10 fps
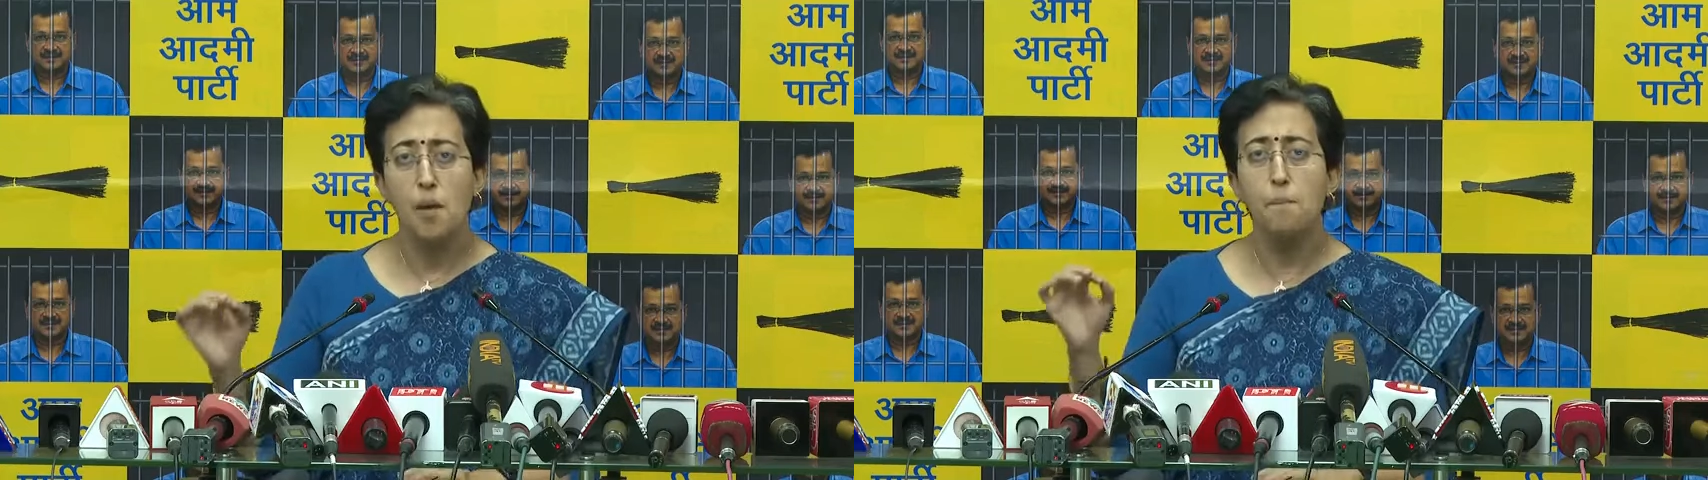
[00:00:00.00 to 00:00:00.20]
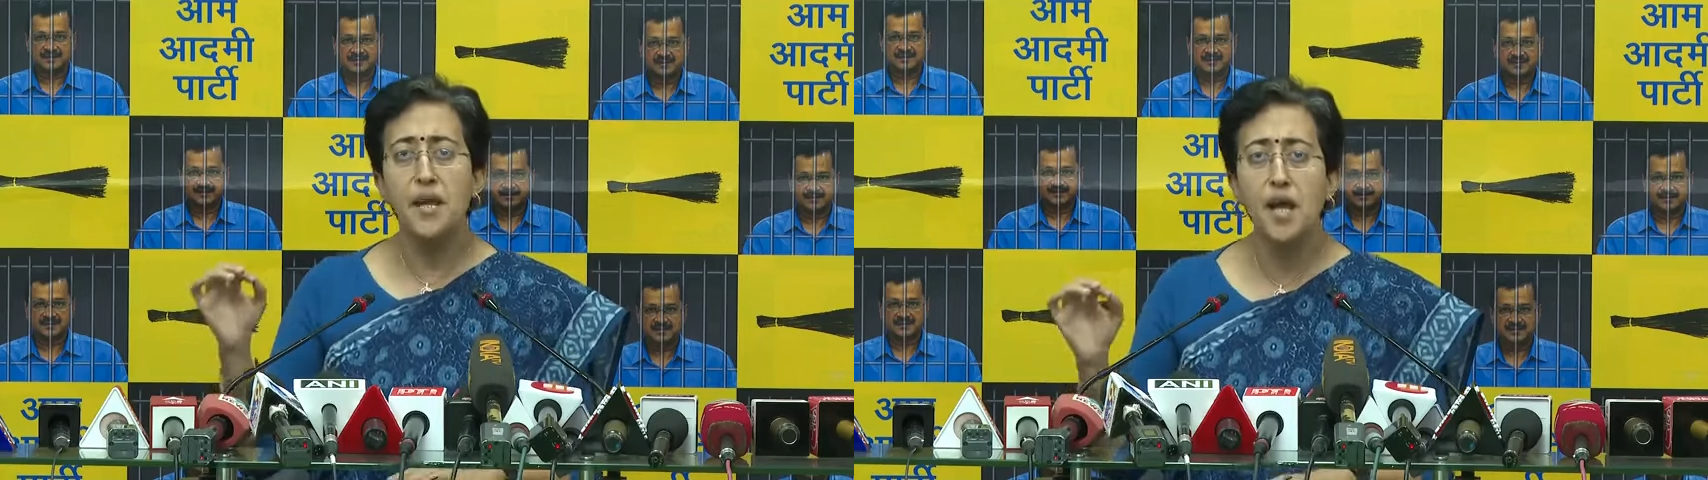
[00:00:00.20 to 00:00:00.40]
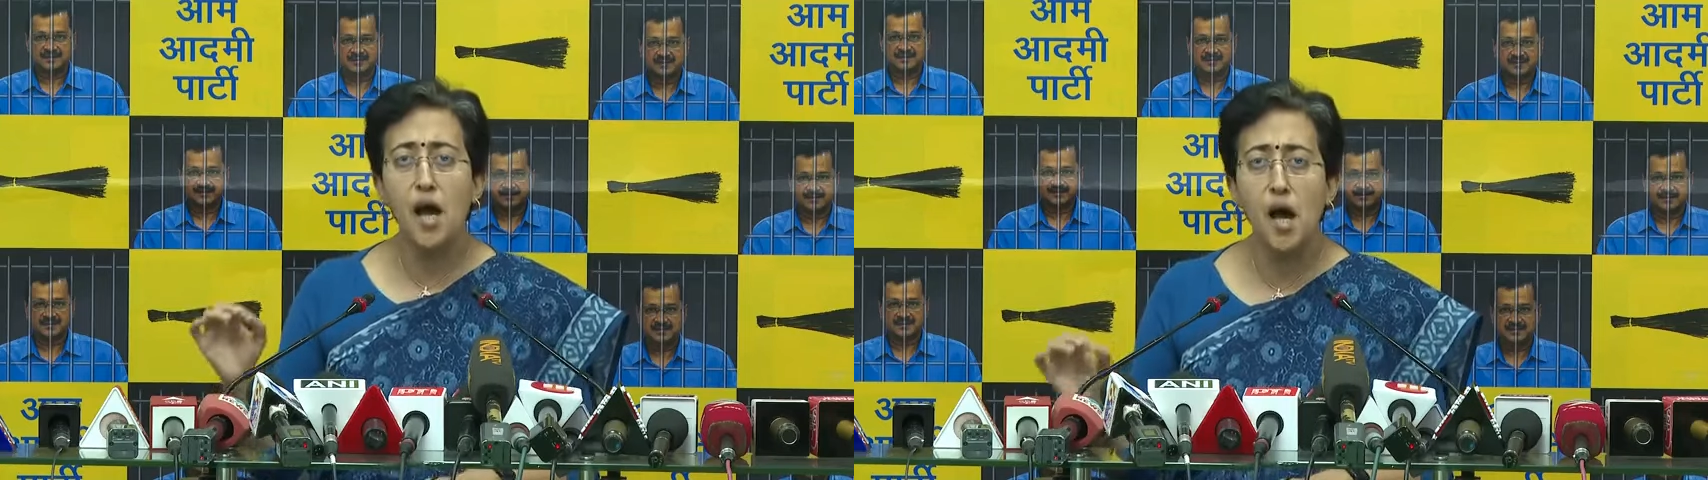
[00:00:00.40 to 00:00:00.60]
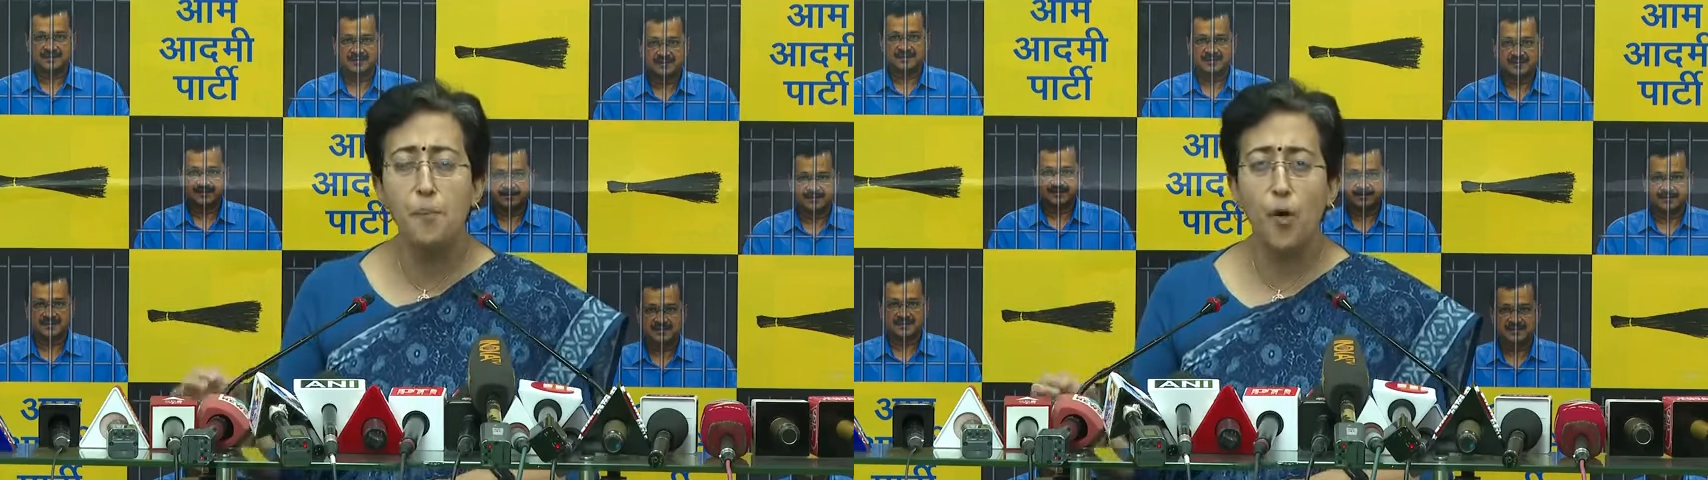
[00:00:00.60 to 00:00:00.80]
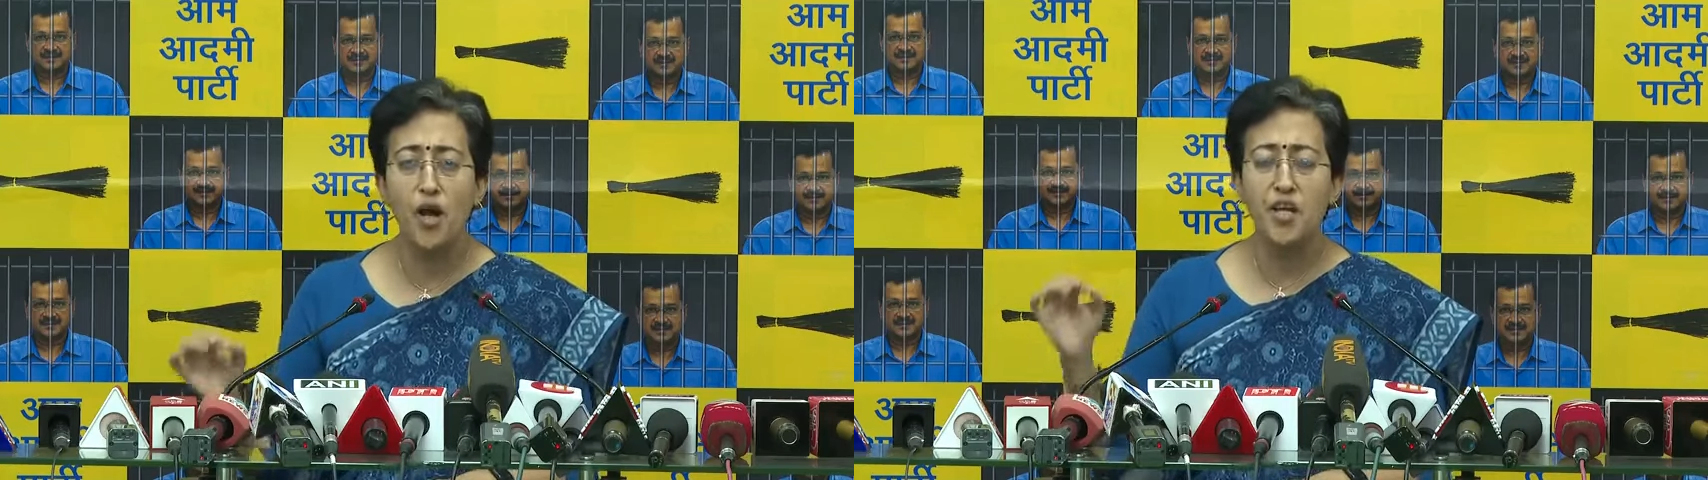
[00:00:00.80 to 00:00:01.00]
बिना
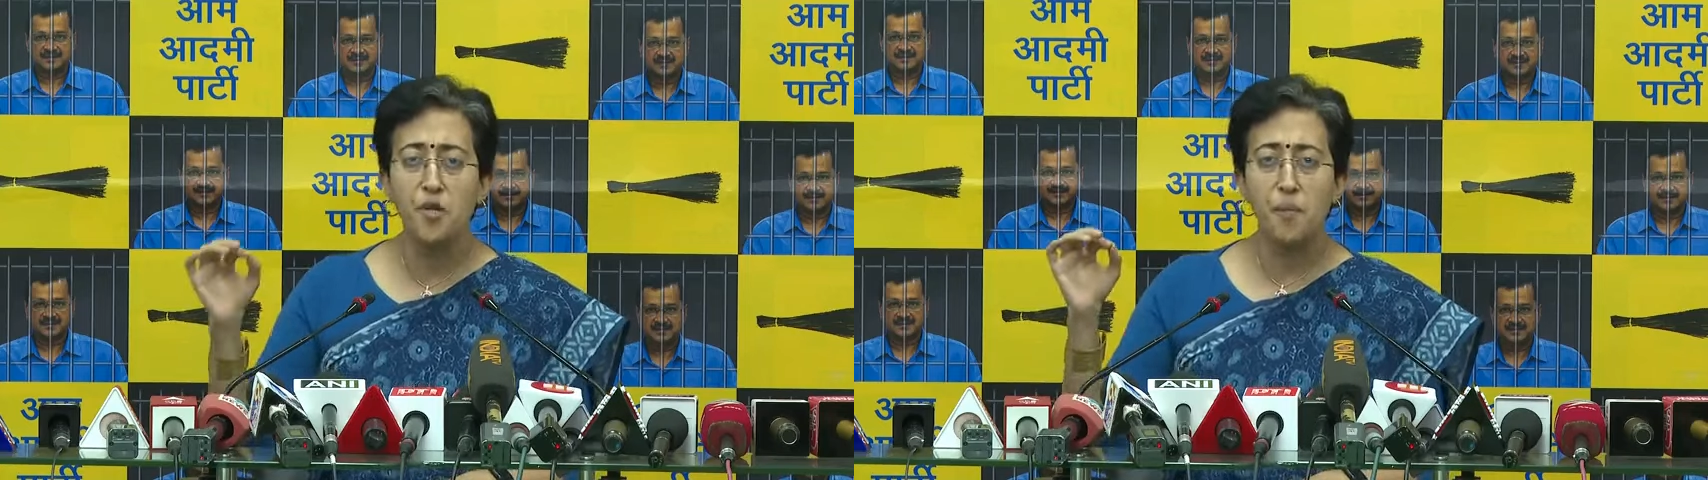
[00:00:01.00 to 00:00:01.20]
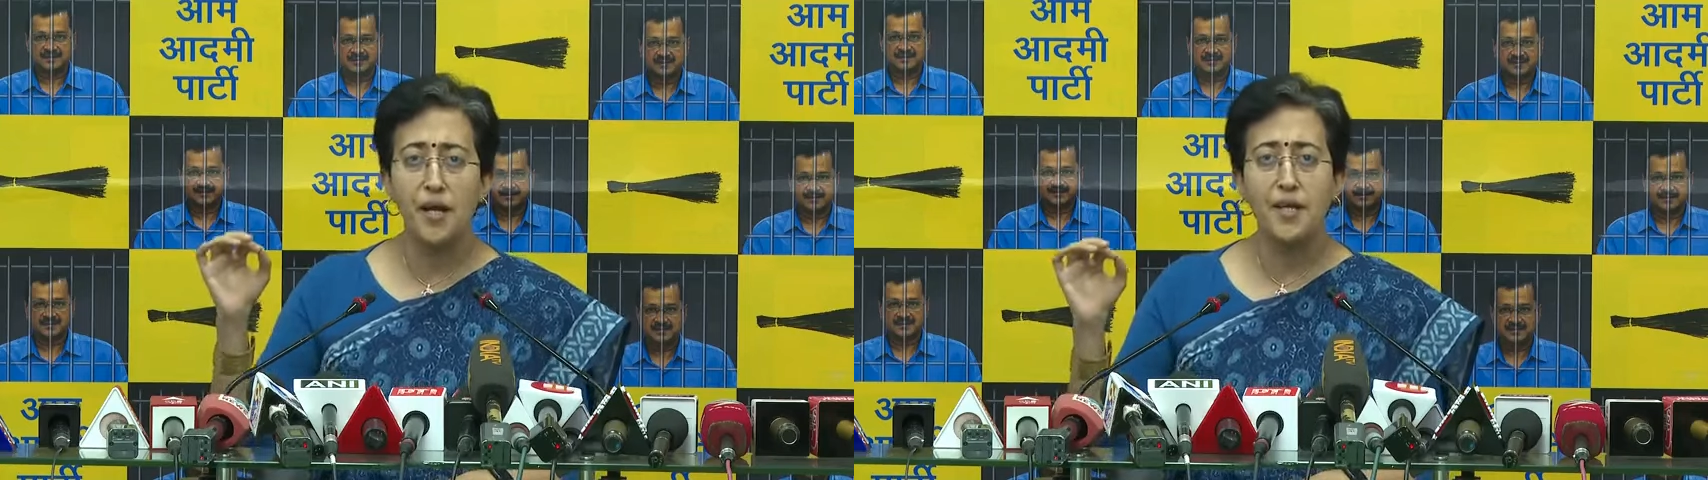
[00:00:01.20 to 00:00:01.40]
अपॉइंटमेंट